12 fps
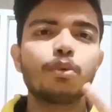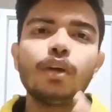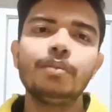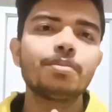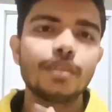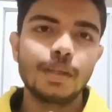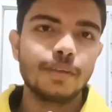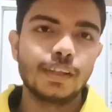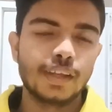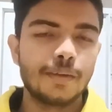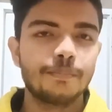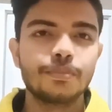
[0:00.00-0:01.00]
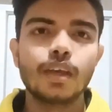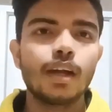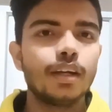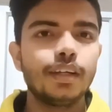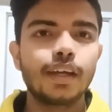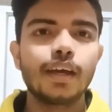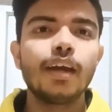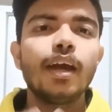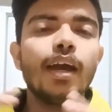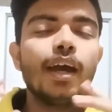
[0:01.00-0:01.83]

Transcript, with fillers: आपको एम्स में नहीं मिलता है ठीक है